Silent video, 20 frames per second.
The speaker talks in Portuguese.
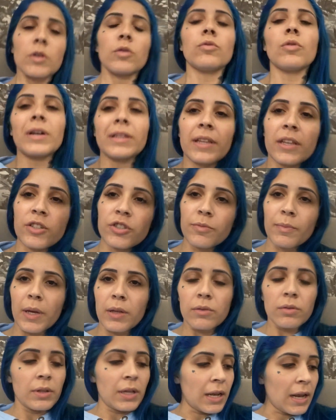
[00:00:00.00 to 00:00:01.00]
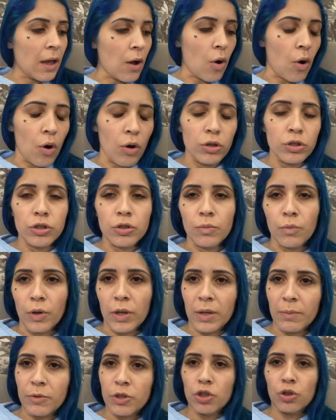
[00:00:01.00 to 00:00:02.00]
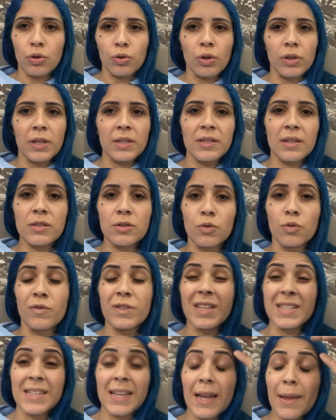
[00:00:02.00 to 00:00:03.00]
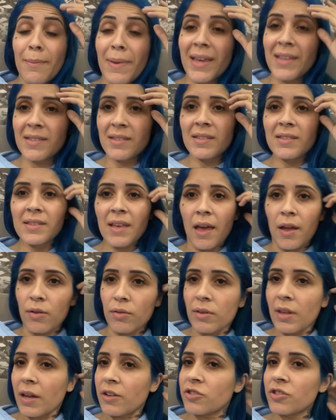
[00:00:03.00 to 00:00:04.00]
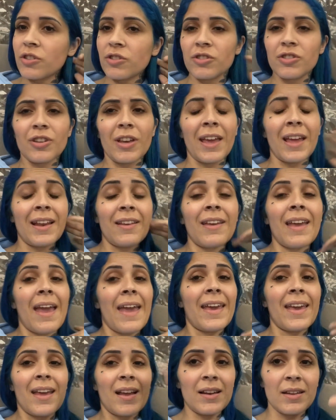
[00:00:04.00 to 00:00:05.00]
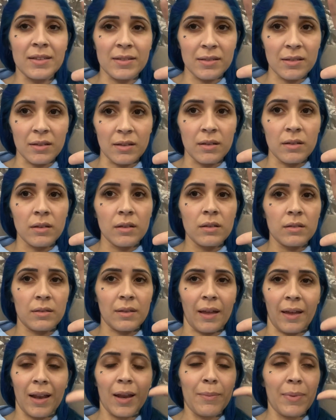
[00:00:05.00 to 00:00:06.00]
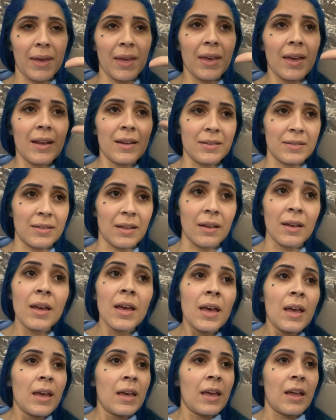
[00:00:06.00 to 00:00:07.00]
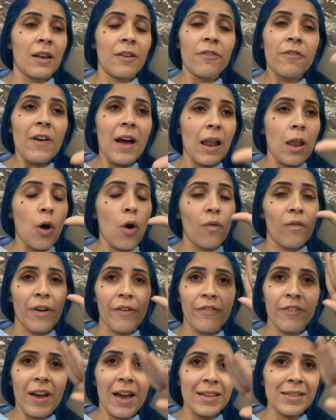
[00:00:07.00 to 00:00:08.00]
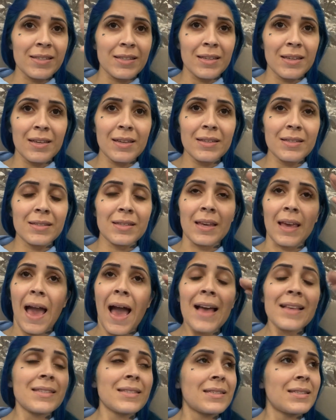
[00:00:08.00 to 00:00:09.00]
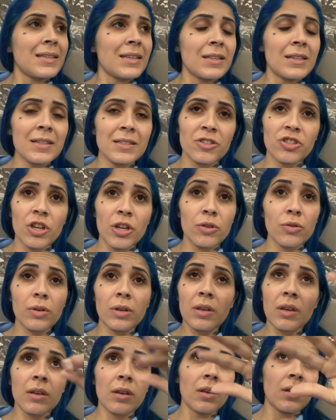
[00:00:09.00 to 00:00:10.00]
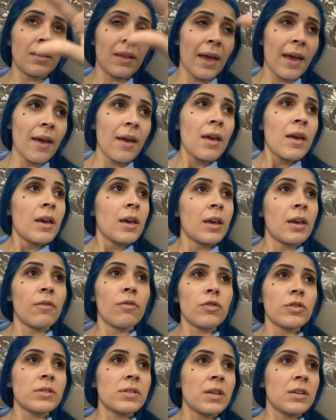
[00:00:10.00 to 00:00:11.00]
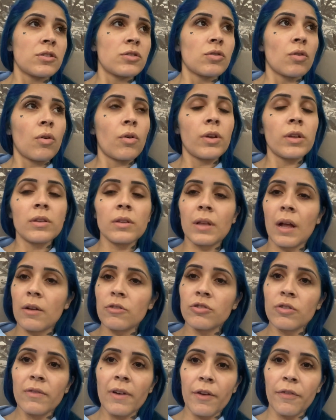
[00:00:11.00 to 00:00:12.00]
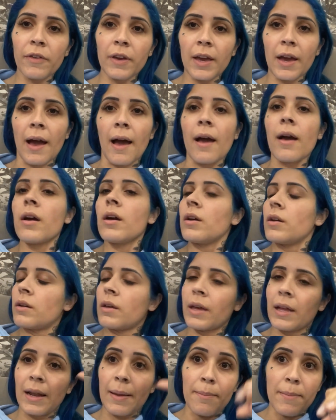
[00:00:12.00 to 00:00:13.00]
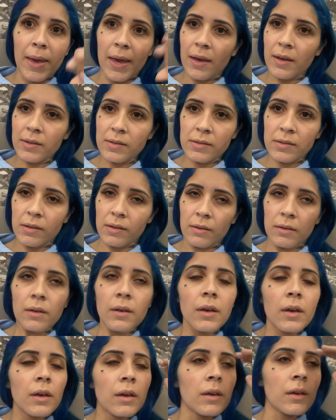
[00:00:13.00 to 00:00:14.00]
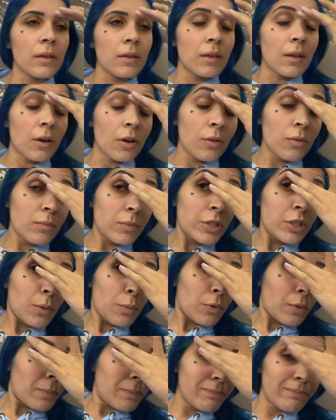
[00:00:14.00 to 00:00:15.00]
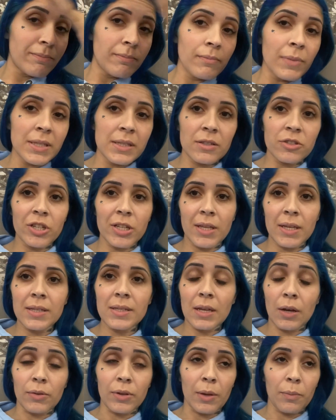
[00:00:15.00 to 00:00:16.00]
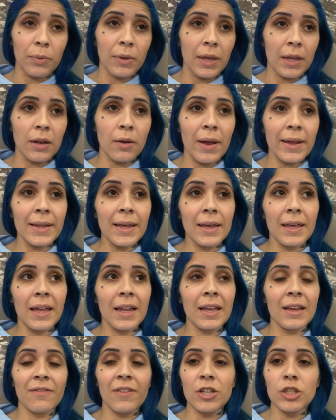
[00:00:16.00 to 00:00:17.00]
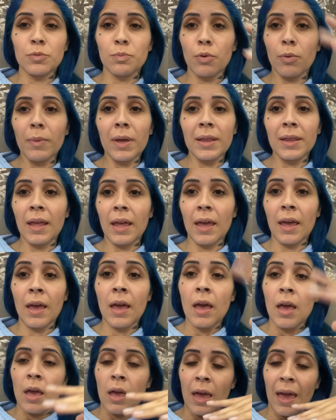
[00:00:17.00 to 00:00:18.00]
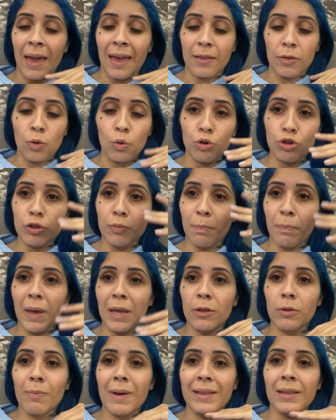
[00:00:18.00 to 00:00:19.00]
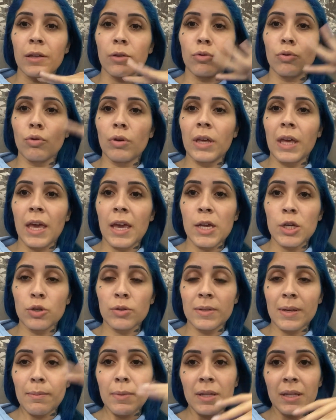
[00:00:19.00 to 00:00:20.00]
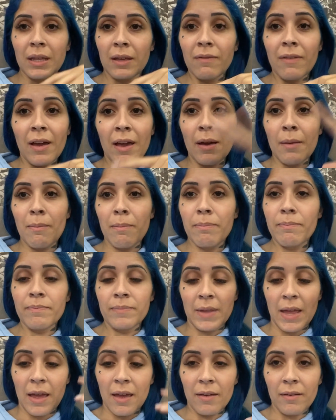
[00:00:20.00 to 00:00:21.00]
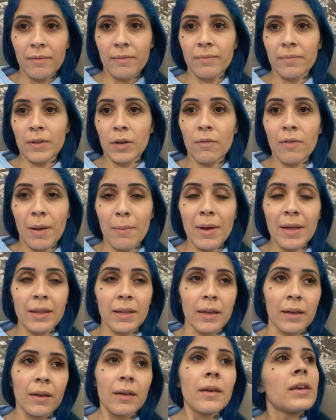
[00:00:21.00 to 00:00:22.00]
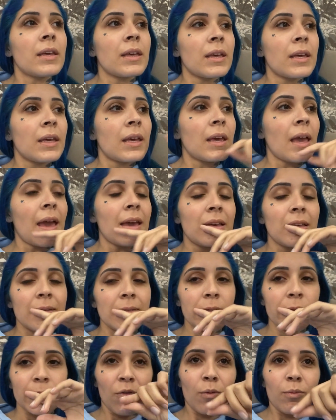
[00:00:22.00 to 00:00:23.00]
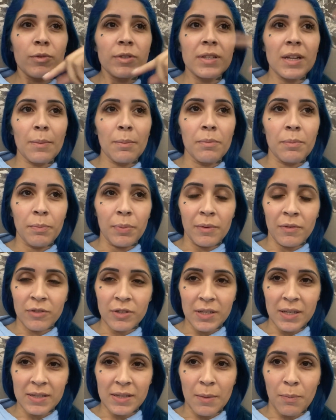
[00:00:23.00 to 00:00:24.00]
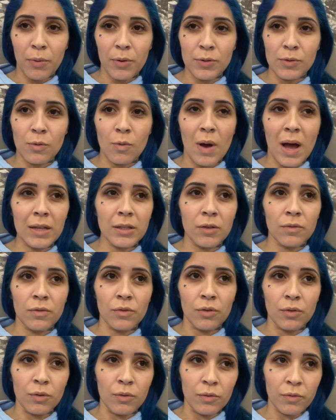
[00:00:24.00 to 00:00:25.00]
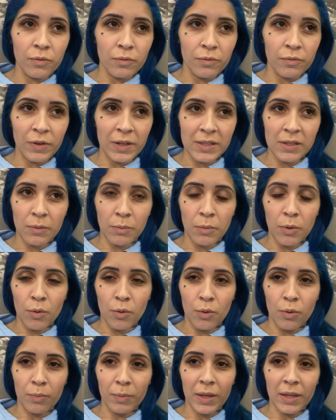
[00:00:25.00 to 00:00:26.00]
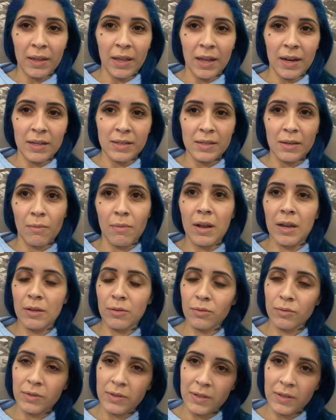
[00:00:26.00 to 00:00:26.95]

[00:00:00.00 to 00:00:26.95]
O atendimento dele é ótimo, ele me tirou todas as dúvidas, ele é bem sincero, tá, gente? Ele é realista, tá? Ele é bem realista. Ele fala, ó, oh, vai ficar assim, assim, assim desse jeito que, né, que vocês sonham e tal, não vai ficar. Ele é bem assim. Então, me chamou bastante atenção, né? Porque não é daquele que vai te prometer é, dois peitos batendo no queixo, sabendo que vai, né, não vai bater. E é isso. Vou mostrar pra vocês depois do quarto. Eu vou fazer meu, minha internação ali tudo